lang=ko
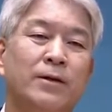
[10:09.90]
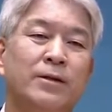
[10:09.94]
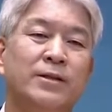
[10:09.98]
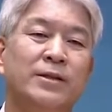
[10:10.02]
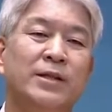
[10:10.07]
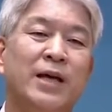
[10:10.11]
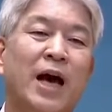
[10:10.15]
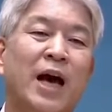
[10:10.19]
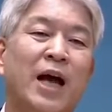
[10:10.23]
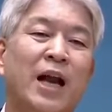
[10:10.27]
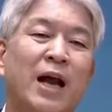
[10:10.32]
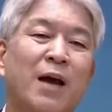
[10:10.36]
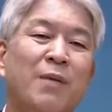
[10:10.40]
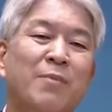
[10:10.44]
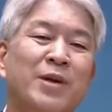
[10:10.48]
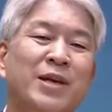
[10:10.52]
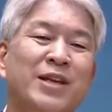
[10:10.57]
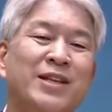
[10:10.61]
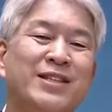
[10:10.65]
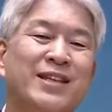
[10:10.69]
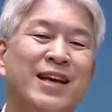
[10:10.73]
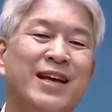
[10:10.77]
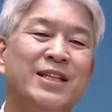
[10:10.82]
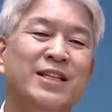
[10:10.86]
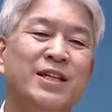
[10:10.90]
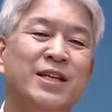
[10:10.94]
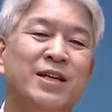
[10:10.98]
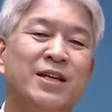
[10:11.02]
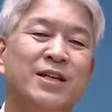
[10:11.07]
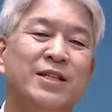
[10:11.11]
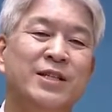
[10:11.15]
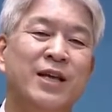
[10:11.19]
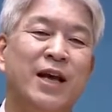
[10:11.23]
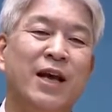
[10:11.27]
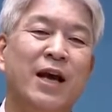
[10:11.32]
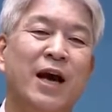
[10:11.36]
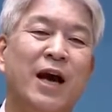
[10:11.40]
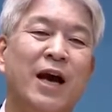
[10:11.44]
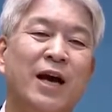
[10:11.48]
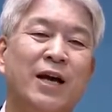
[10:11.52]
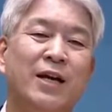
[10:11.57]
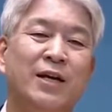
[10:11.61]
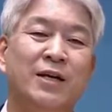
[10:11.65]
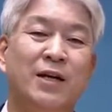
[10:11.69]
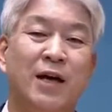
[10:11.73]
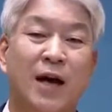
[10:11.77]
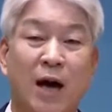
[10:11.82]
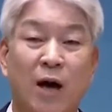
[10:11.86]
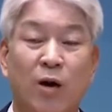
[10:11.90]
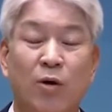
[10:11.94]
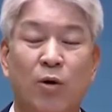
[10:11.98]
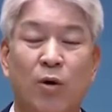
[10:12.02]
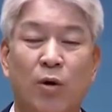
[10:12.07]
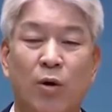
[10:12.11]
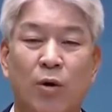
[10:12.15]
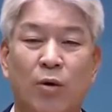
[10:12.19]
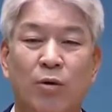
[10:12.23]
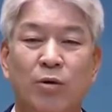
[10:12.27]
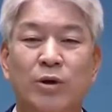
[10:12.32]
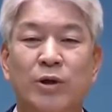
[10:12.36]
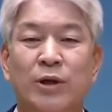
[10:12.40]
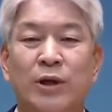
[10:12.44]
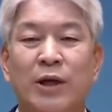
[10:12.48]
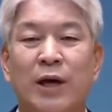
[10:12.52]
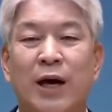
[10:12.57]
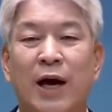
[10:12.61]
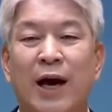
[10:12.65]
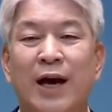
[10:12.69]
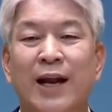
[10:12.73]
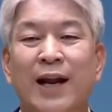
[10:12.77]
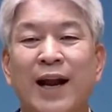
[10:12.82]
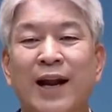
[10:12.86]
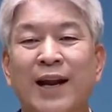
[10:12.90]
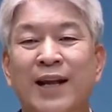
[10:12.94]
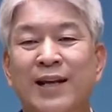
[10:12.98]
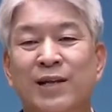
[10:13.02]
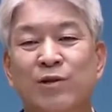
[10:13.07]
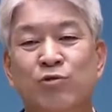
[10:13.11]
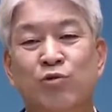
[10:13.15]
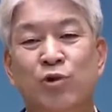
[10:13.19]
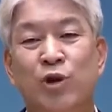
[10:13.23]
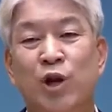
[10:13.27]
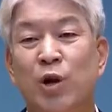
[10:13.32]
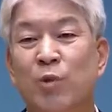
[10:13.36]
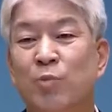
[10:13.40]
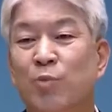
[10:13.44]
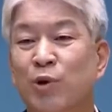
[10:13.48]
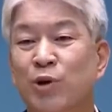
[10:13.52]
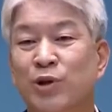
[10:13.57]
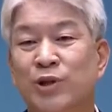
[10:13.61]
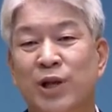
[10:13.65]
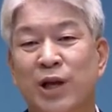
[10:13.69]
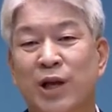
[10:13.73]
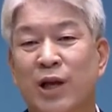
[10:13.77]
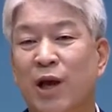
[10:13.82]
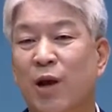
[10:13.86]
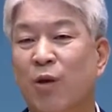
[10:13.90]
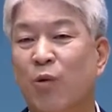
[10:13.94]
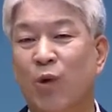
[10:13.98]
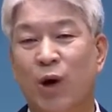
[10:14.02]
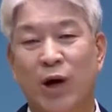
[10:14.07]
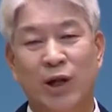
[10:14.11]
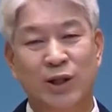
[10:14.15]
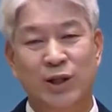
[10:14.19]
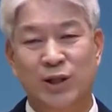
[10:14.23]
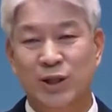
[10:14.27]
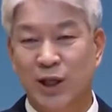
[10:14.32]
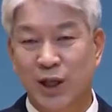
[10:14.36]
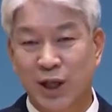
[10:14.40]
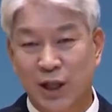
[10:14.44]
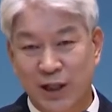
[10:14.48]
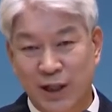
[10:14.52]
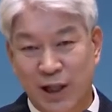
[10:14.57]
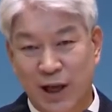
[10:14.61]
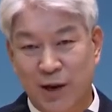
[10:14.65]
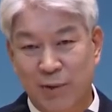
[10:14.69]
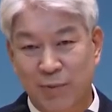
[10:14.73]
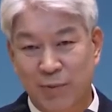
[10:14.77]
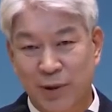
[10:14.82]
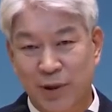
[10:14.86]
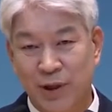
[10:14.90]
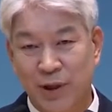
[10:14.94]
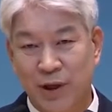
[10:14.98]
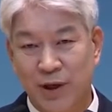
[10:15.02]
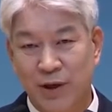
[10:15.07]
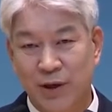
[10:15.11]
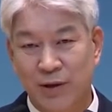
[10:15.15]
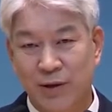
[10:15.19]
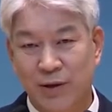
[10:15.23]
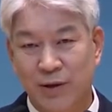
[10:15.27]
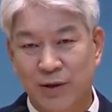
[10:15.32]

사람이 자신을 생각하는 거하고 하나님께서 우리를 보시는 게 완전히 다릅니다.